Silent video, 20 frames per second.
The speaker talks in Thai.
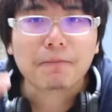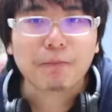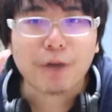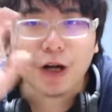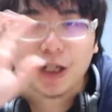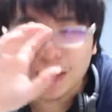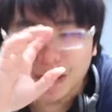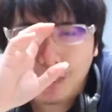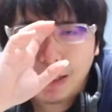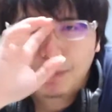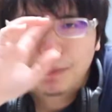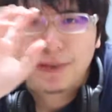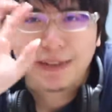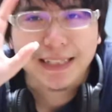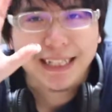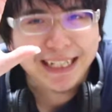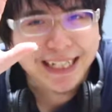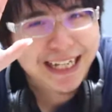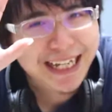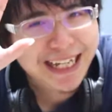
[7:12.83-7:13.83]
เหมาะสำหรับมื
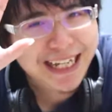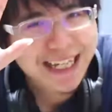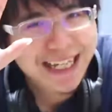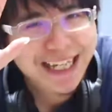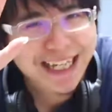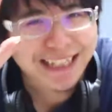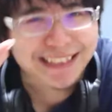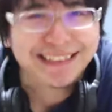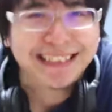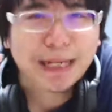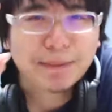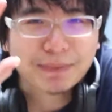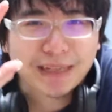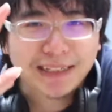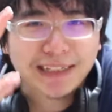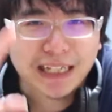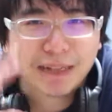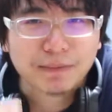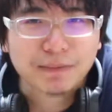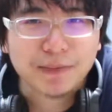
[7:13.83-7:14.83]
อเล็กๆจัดข
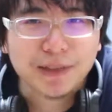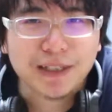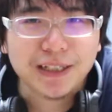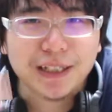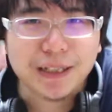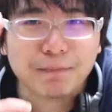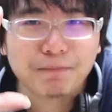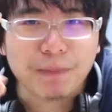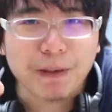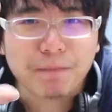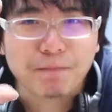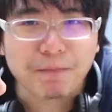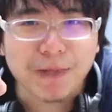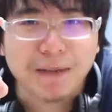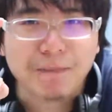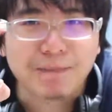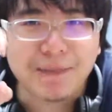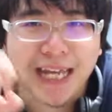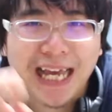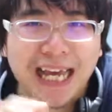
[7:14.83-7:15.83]
นาดมือ
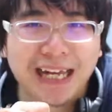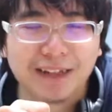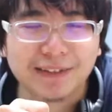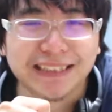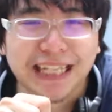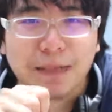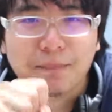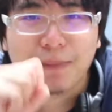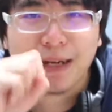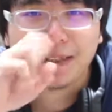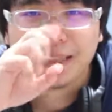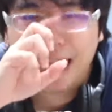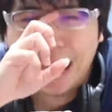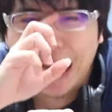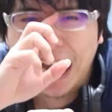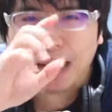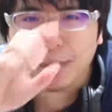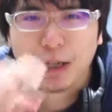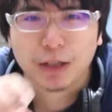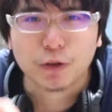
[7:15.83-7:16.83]
บึ๊บๆนะฮะก็สามารถ
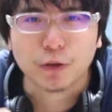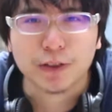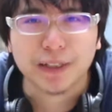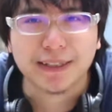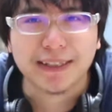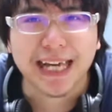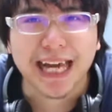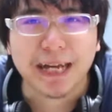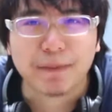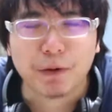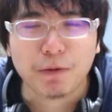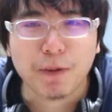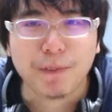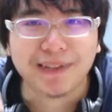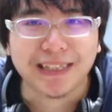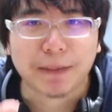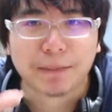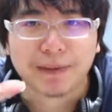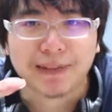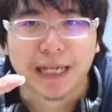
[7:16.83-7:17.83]
หามาตัวนี้ได้เพราะว่า
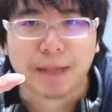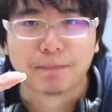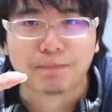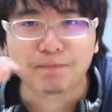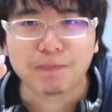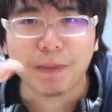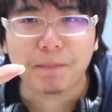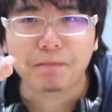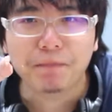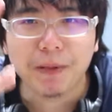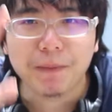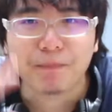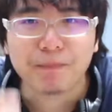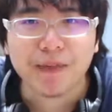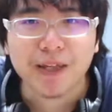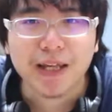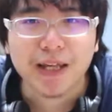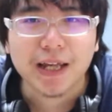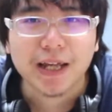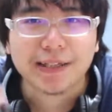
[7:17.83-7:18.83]
มันจับขนาดบึ๊
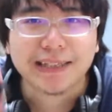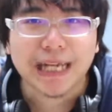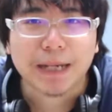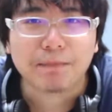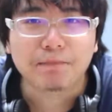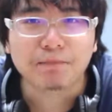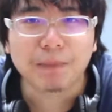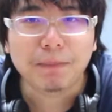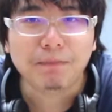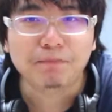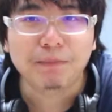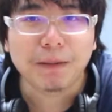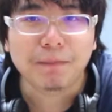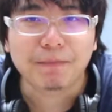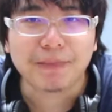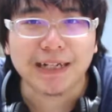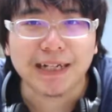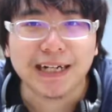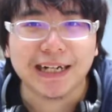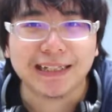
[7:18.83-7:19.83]
บๆจับบึ๊
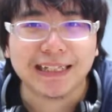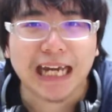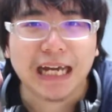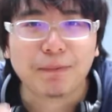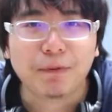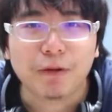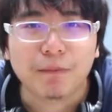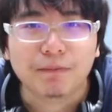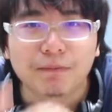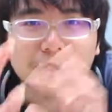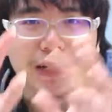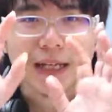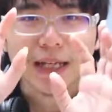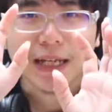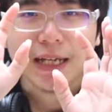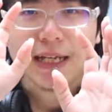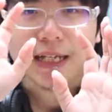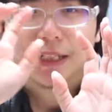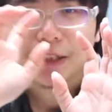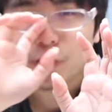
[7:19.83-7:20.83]
บๆเลยนะครับผม
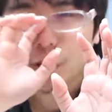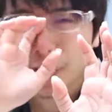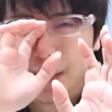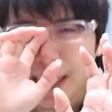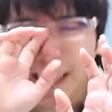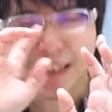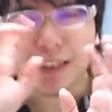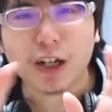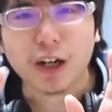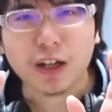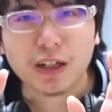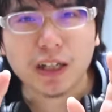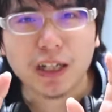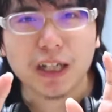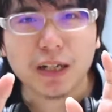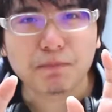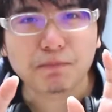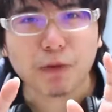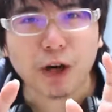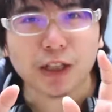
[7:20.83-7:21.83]
ส่วนอย่างที่ 2 ก็
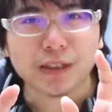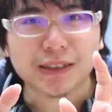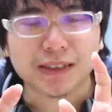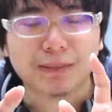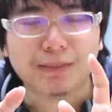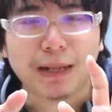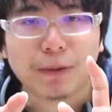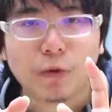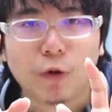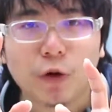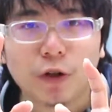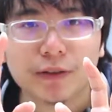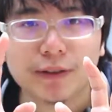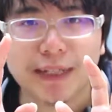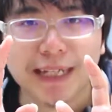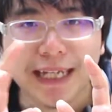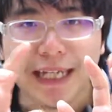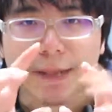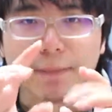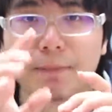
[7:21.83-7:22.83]
คือเหมาะสำหรับคน
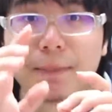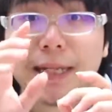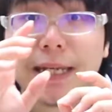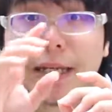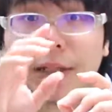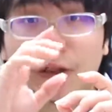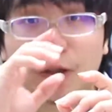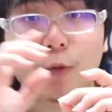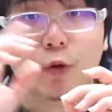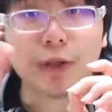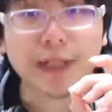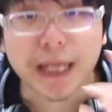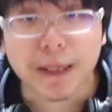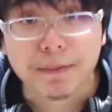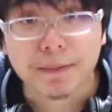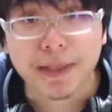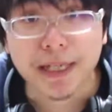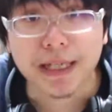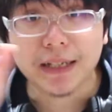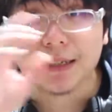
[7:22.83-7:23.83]
ที่มีโน้ตบุ๊กเก
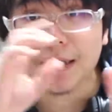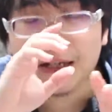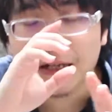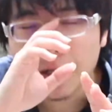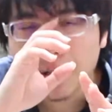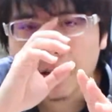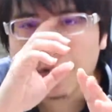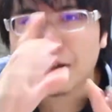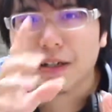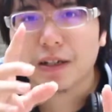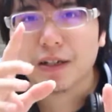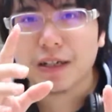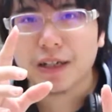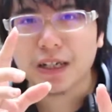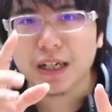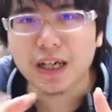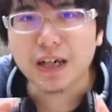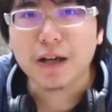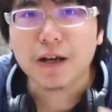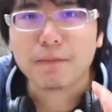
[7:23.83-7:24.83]
มมิ่งหรือ
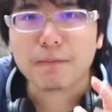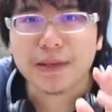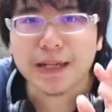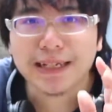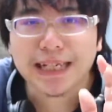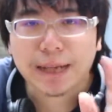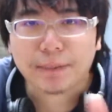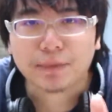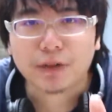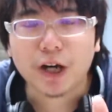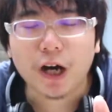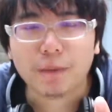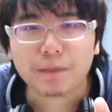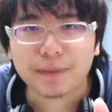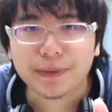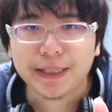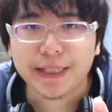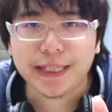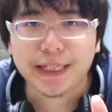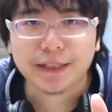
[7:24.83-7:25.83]
มีแล็ปท็อป
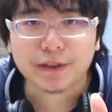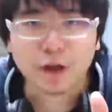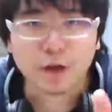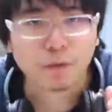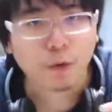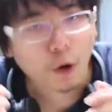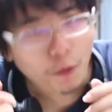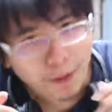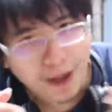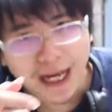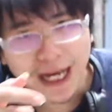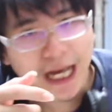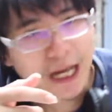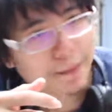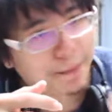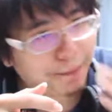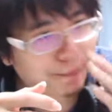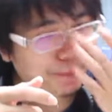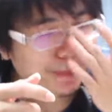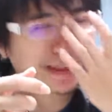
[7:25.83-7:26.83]
ที่ต้องพกพา
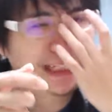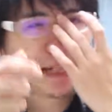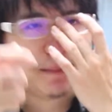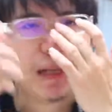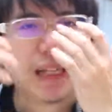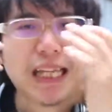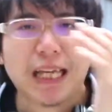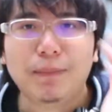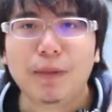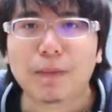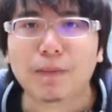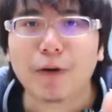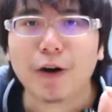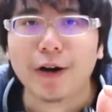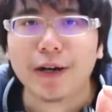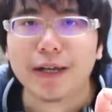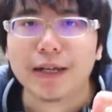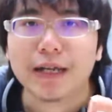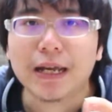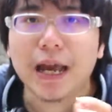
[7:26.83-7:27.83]
ไปไหนมาไหน
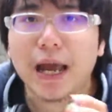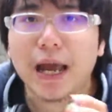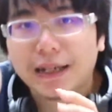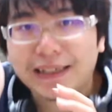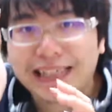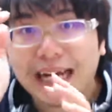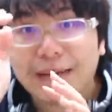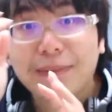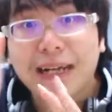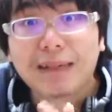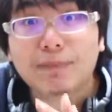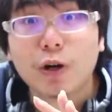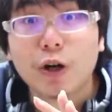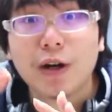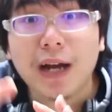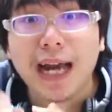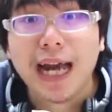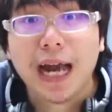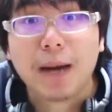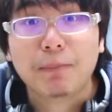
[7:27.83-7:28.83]
บ่อยกำลังมอ
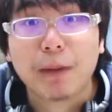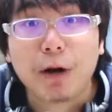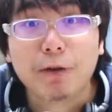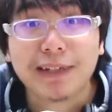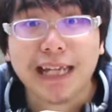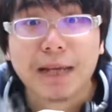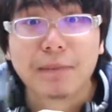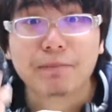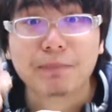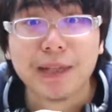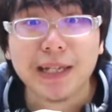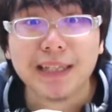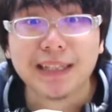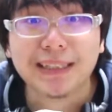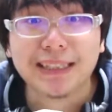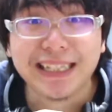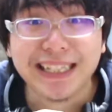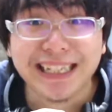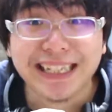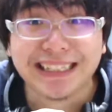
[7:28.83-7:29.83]
งหาเมาส์เกมมิ่ง
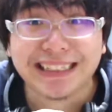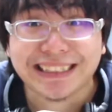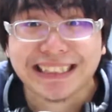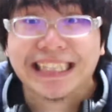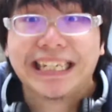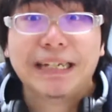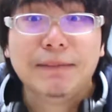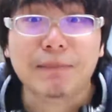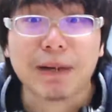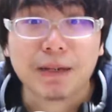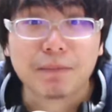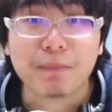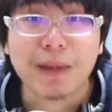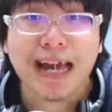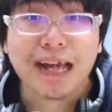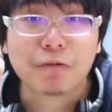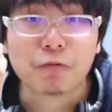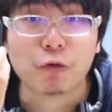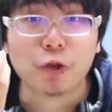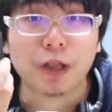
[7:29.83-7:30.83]
ที่ดี
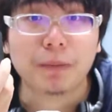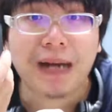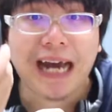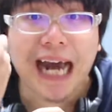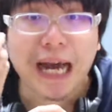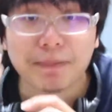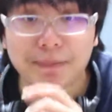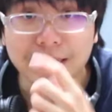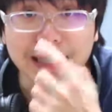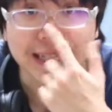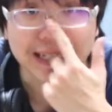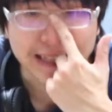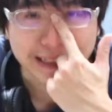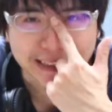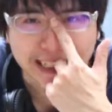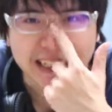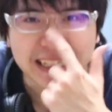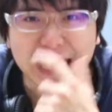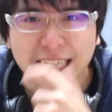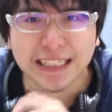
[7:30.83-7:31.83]
มาก ๆ คุณภาพดี
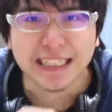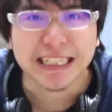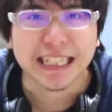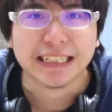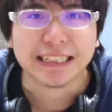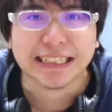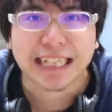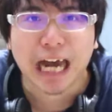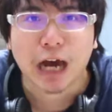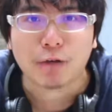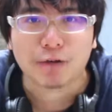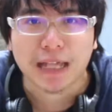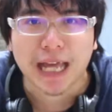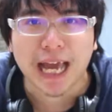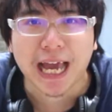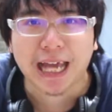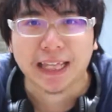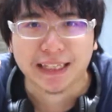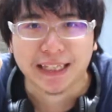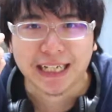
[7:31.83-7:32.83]
ใช้งานได้อย่างยาว
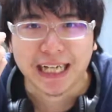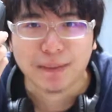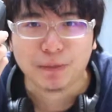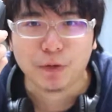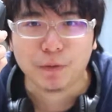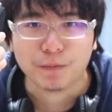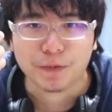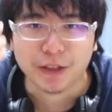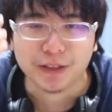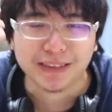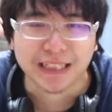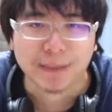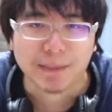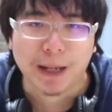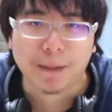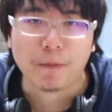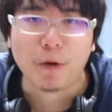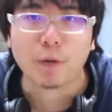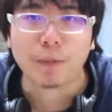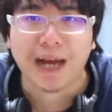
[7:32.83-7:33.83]
นานนะครับผมก็สา
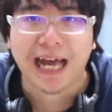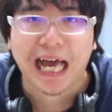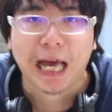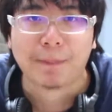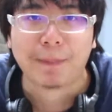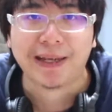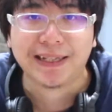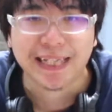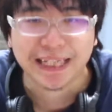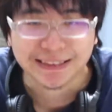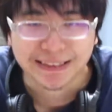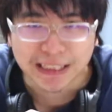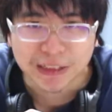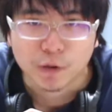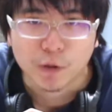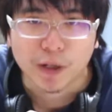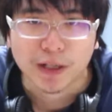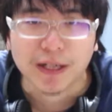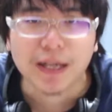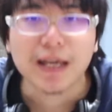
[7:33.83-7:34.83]
มารถพกพาไปได้สะ
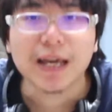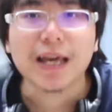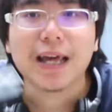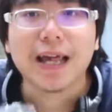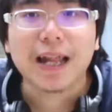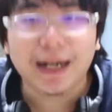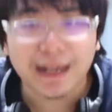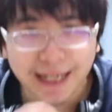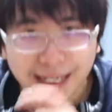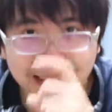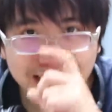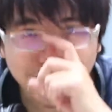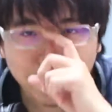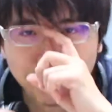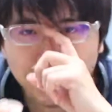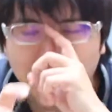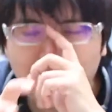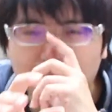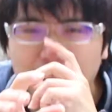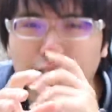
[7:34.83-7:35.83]
ดวก และ
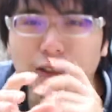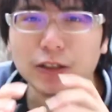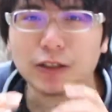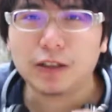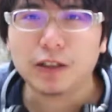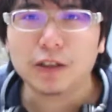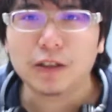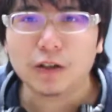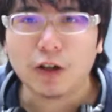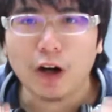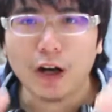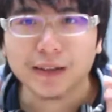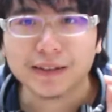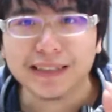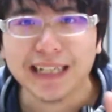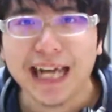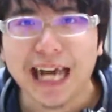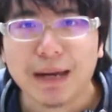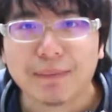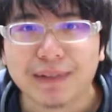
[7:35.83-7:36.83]
สำคัญที่สุดคือข้อ
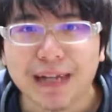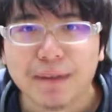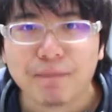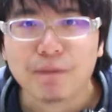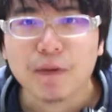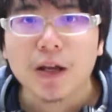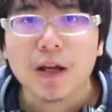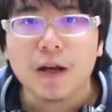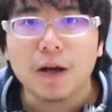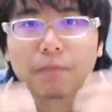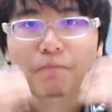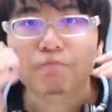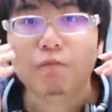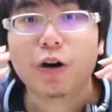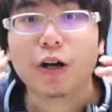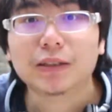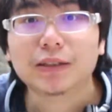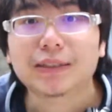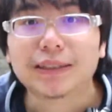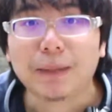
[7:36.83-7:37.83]
3ครับเห
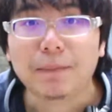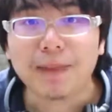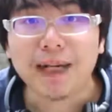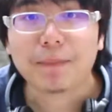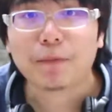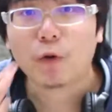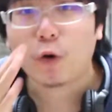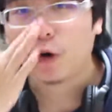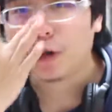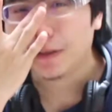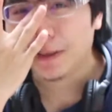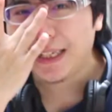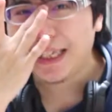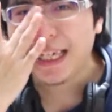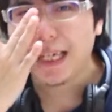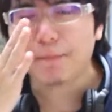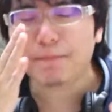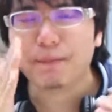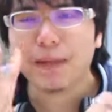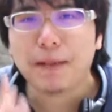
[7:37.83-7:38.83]
มาะสำหรับคน
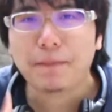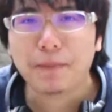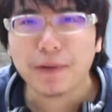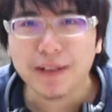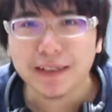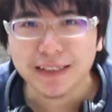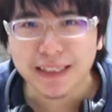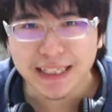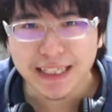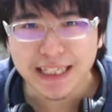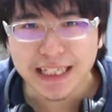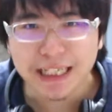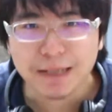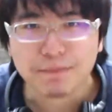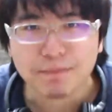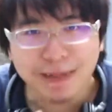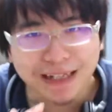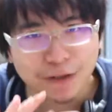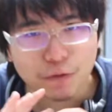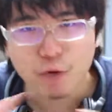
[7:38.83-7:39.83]
ที่มีพื้นที่
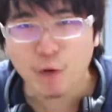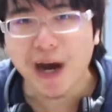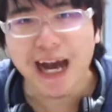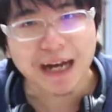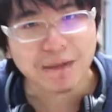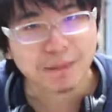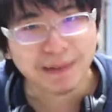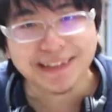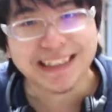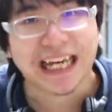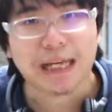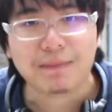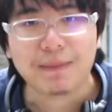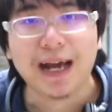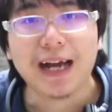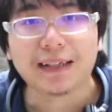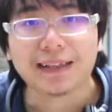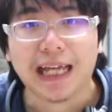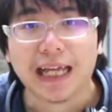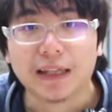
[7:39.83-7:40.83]
ไม่กว้างไม่ใหญ่
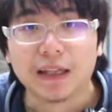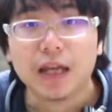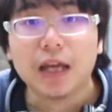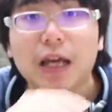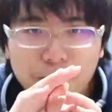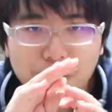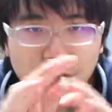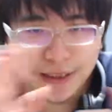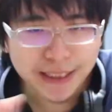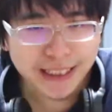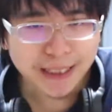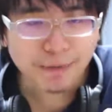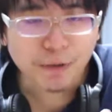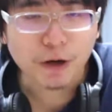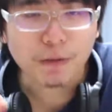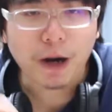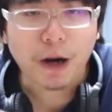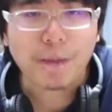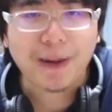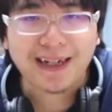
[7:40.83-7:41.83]
มากนะพื้นที่ที่
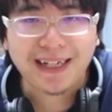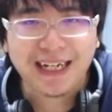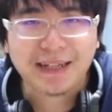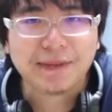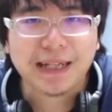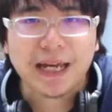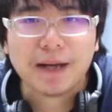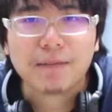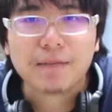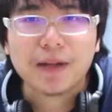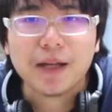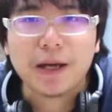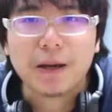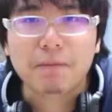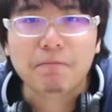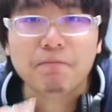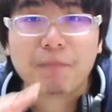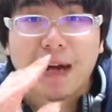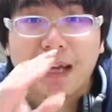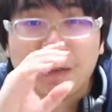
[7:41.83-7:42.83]
ผมเอามาเล่นเนี่ย
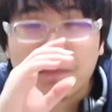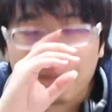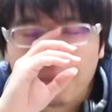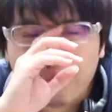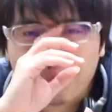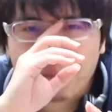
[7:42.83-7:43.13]
มัน